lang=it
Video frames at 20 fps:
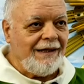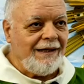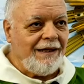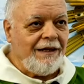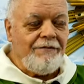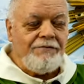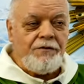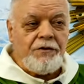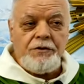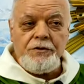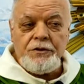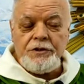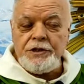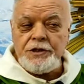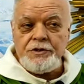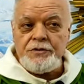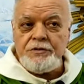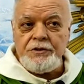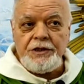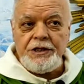In fondo
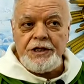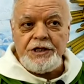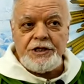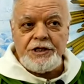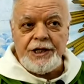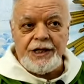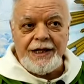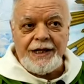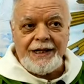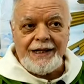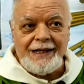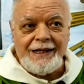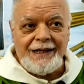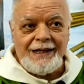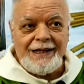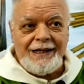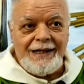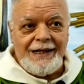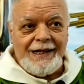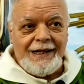Gesù dice
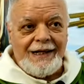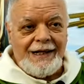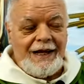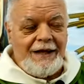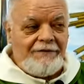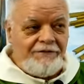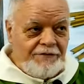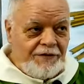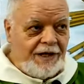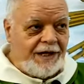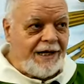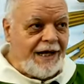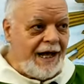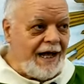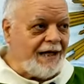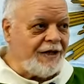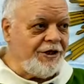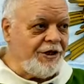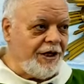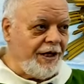
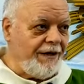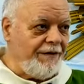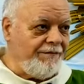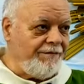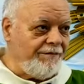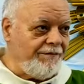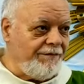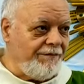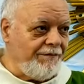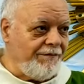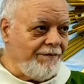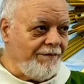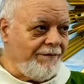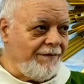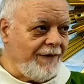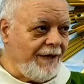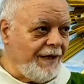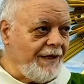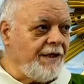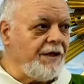l'efficacia
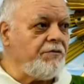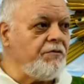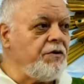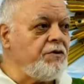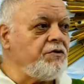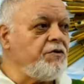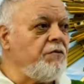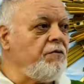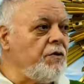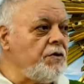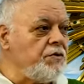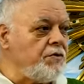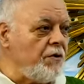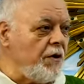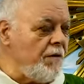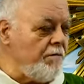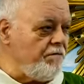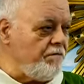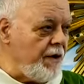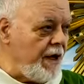di questo vostro
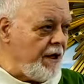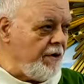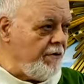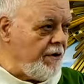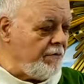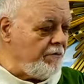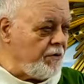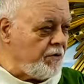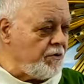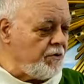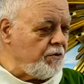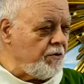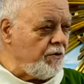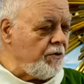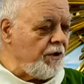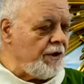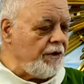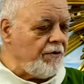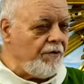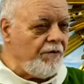impegno
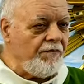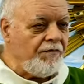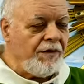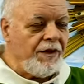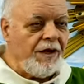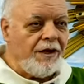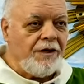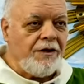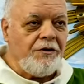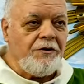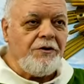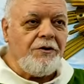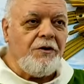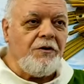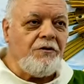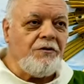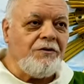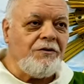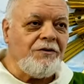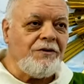apostolico
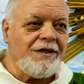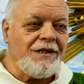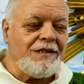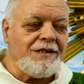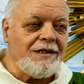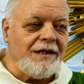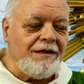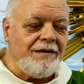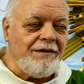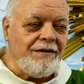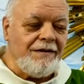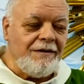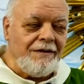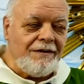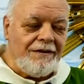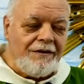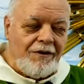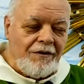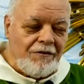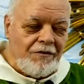non, ris-
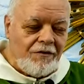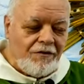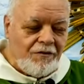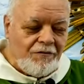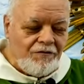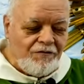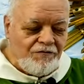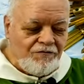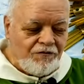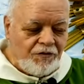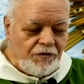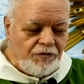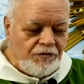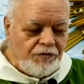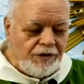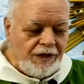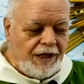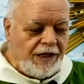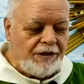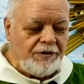non
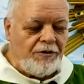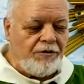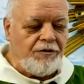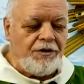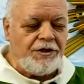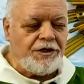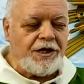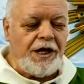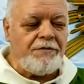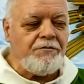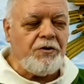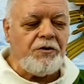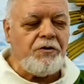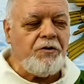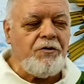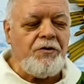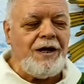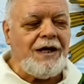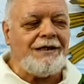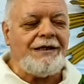confondetelo diciamo,
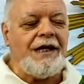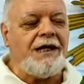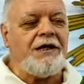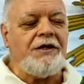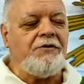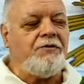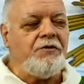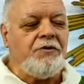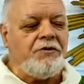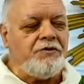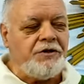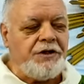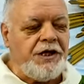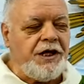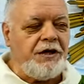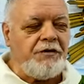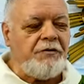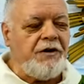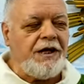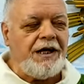con la
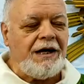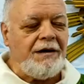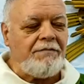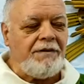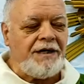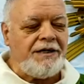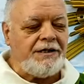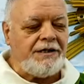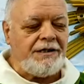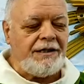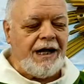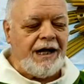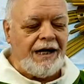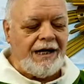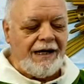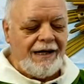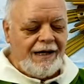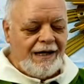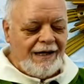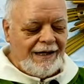tecnologia, con le
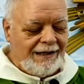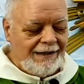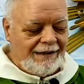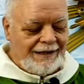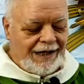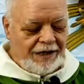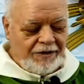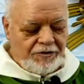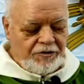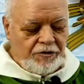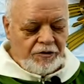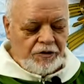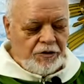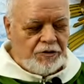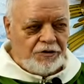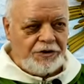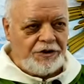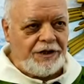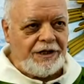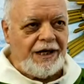capacità
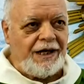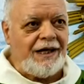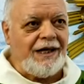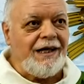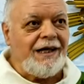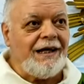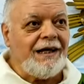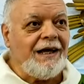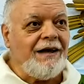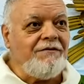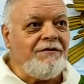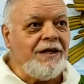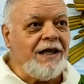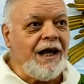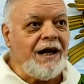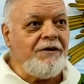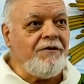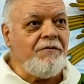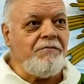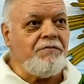tecnologiche, che vi
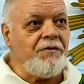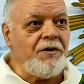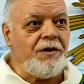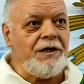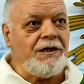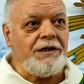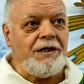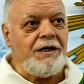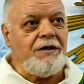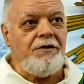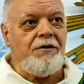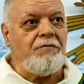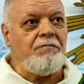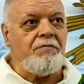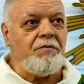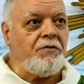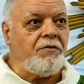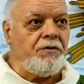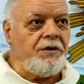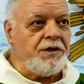danno un pochettino
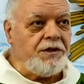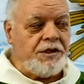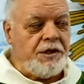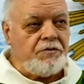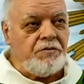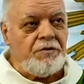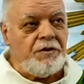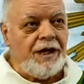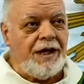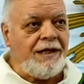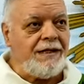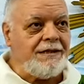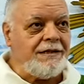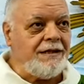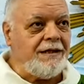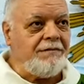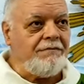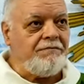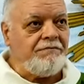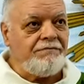più di
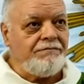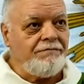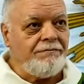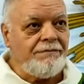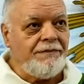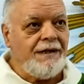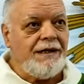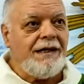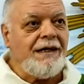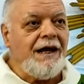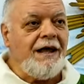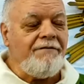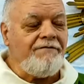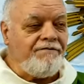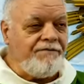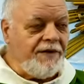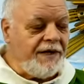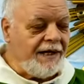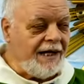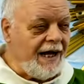sicurezza.
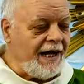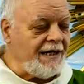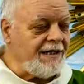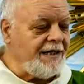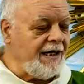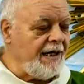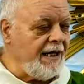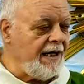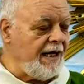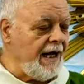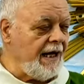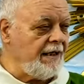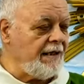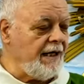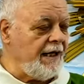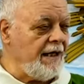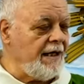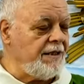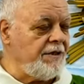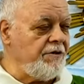L'efficacia è
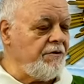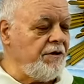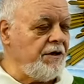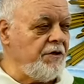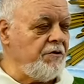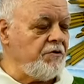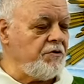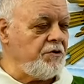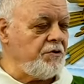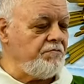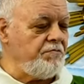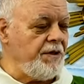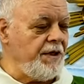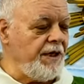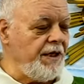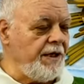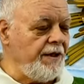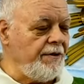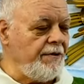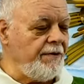legata all'azione dello
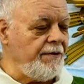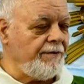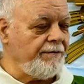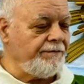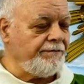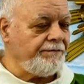Spirito.